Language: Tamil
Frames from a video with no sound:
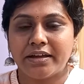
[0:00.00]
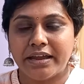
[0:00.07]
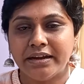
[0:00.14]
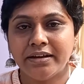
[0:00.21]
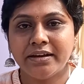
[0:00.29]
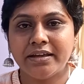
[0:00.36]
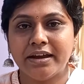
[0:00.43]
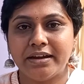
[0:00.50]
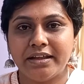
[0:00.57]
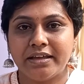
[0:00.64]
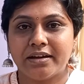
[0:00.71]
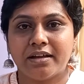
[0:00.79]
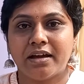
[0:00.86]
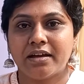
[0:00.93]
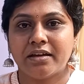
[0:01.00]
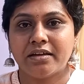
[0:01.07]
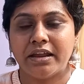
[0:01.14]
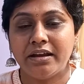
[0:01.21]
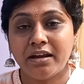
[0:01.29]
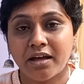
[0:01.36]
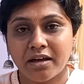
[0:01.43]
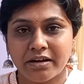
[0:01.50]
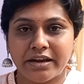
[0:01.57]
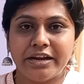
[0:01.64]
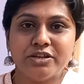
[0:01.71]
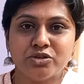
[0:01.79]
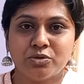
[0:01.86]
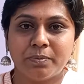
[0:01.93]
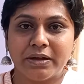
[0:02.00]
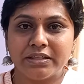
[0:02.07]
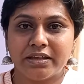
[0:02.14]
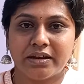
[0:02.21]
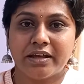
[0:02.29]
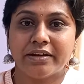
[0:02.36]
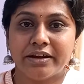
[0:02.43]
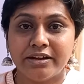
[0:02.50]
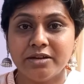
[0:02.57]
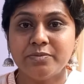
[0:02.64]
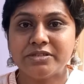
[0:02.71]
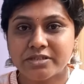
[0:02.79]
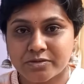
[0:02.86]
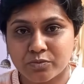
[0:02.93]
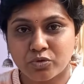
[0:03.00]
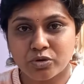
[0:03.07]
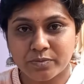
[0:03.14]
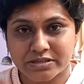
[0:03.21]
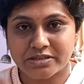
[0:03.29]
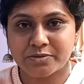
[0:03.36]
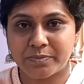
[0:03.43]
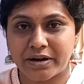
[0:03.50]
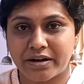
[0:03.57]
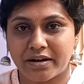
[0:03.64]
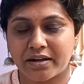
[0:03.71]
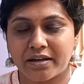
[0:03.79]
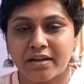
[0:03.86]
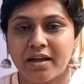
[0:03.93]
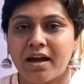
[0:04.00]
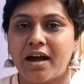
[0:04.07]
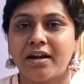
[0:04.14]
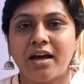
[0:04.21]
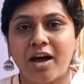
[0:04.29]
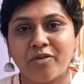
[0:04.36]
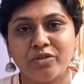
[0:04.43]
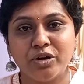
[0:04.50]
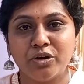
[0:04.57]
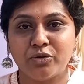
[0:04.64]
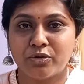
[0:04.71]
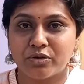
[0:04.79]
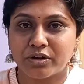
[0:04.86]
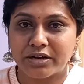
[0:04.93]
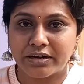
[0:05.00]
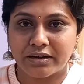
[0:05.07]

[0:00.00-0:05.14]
என்னென்னு கேட்டிங்கன்னா எல்லா லேடிஸும் பார்த்தீங்கன்னா ரெண்டு பிஸ்னஸ் மூணு பிஸ்னஸ் பண்ணுறாங்க ஆனால் அவங்களுக்கு ஒரு